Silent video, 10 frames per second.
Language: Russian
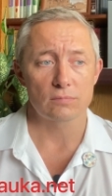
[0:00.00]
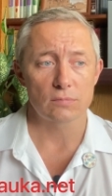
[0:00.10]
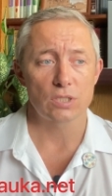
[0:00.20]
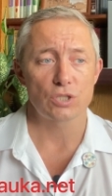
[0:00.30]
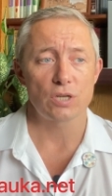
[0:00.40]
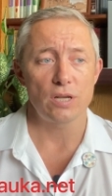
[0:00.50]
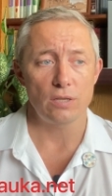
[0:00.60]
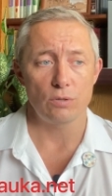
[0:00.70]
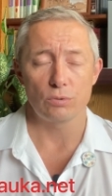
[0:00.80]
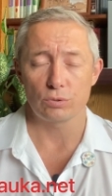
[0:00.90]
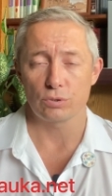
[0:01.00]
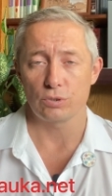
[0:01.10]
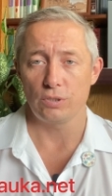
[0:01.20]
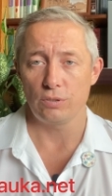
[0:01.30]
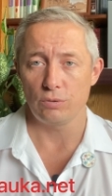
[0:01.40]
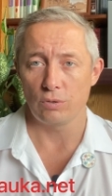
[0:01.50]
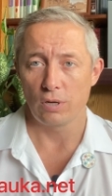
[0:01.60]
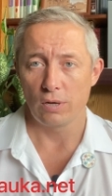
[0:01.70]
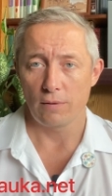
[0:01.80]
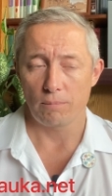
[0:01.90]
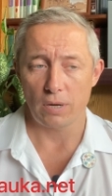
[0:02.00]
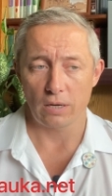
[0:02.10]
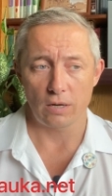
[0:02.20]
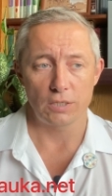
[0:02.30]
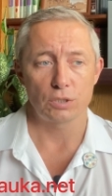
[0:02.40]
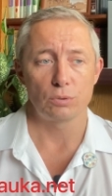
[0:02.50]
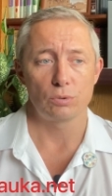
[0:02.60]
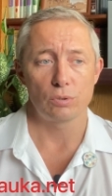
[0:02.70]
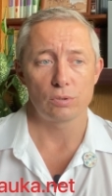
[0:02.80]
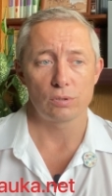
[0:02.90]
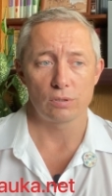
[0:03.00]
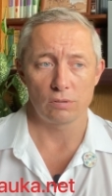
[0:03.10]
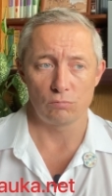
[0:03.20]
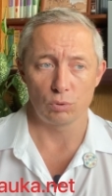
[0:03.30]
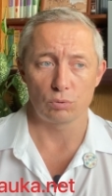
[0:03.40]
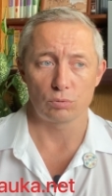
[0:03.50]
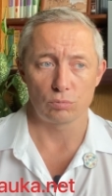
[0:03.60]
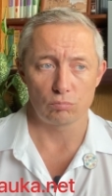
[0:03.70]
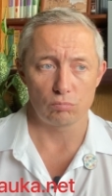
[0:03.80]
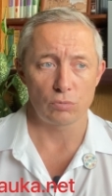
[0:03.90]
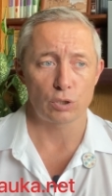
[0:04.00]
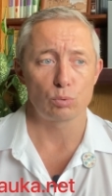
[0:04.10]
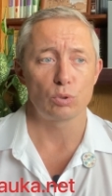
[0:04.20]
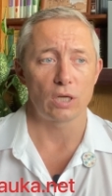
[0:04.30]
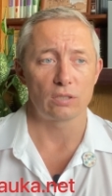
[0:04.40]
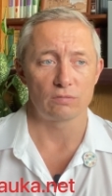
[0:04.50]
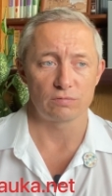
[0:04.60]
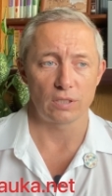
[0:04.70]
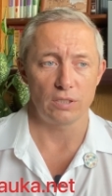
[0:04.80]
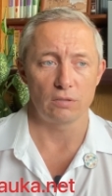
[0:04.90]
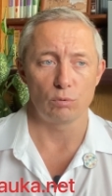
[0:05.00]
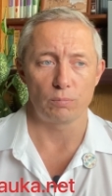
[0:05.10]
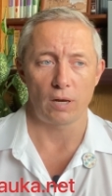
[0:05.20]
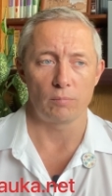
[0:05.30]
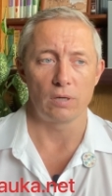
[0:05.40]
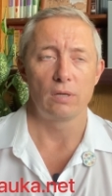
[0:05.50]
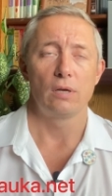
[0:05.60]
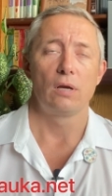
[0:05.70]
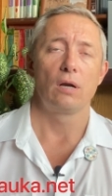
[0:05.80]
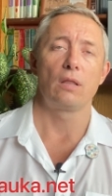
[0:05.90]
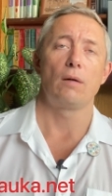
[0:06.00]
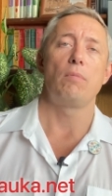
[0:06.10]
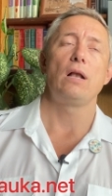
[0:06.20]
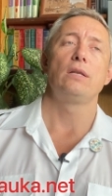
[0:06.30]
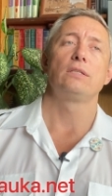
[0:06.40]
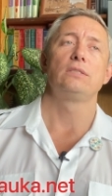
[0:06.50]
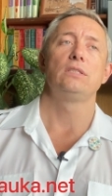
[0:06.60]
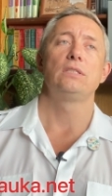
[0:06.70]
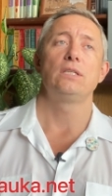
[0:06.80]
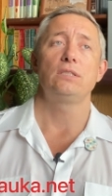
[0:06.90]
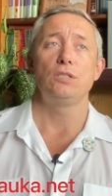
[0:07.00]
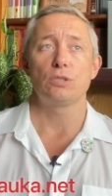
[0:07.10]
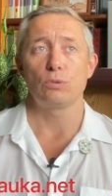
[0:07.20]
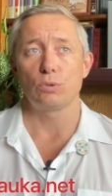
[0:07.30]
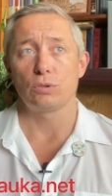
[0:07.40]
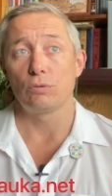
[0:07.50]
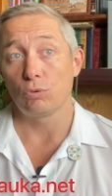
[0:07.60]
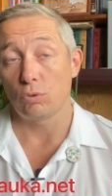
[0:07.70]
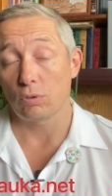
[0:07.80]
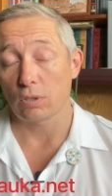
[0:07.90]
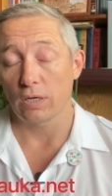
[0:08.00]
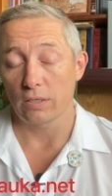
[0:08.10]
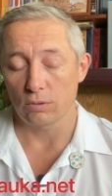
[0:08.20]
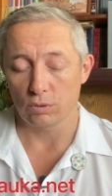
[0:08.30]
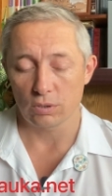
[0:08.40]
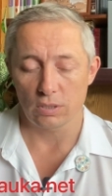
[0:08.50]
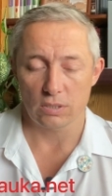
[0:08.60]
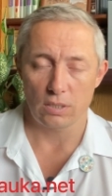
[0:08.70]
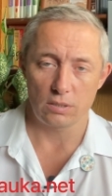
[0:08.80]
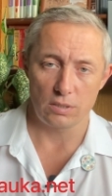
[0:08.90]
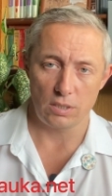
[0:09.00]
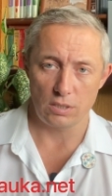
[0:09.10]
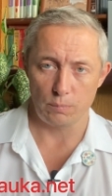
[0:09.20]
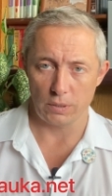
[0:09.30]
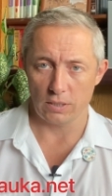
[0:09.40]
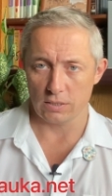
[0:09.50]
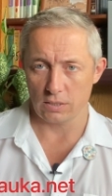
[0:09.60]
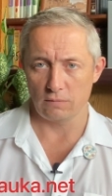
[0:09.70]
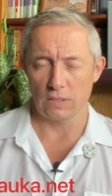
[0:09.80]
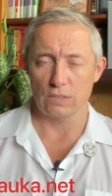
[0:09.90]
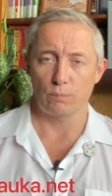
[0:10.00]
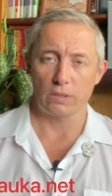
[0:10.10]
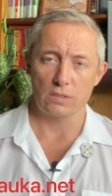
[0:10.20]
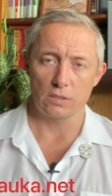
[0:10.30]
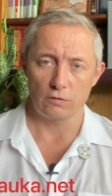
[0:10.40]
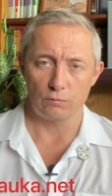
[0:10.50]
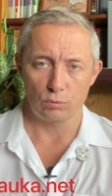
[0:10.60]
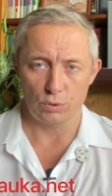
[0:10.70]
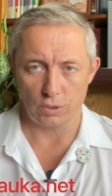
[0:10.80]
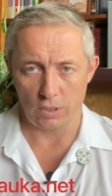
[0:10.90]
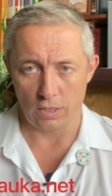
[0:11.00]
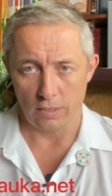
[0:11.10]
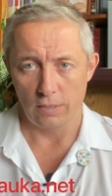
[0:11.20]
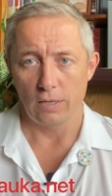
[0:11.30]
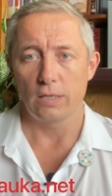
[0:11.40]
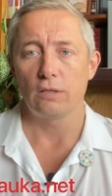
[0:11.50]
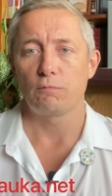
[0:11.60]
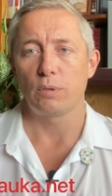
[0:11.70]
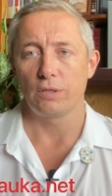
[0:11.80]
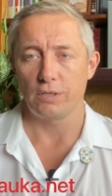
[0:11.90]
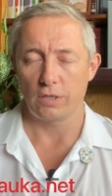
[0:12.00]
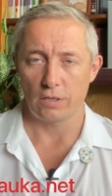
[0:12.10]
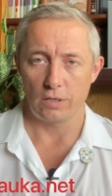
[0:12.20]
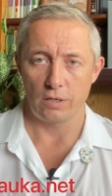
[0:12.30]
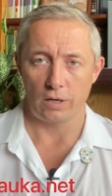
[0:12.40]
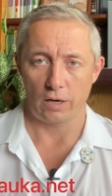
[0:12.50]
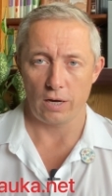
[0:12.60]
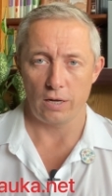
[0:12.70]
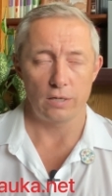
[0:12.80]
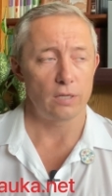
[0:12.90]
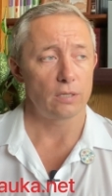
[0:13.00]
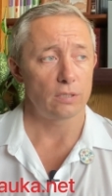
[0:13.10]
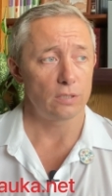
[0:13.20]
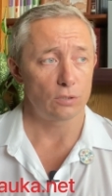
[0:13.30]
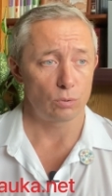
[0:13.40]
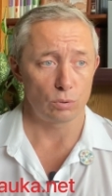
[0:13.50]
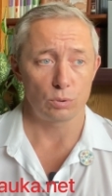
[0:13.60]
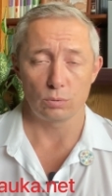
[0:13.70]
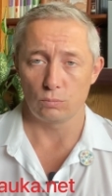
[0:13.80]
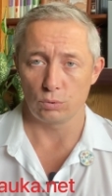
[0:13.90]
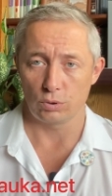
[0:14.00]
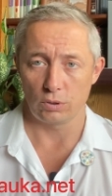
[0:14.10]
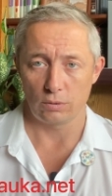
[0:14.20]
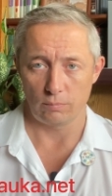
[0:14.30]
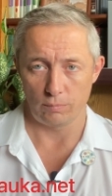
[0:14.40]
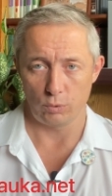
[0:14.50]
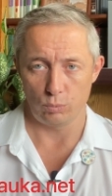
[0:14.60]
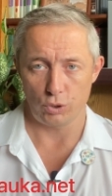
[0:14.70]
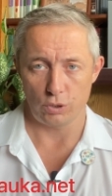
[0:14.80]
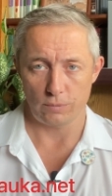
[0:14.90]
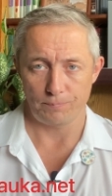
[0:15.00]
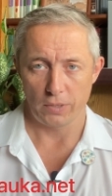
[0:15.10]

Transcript: к сожалению, к сожалению, пока что вот результатов таких вот прямо глобальных здесь достичь сложно, но, как я уже сказал, 10, 15, 20 процентов улучшения это вполне реально то, что можно получить.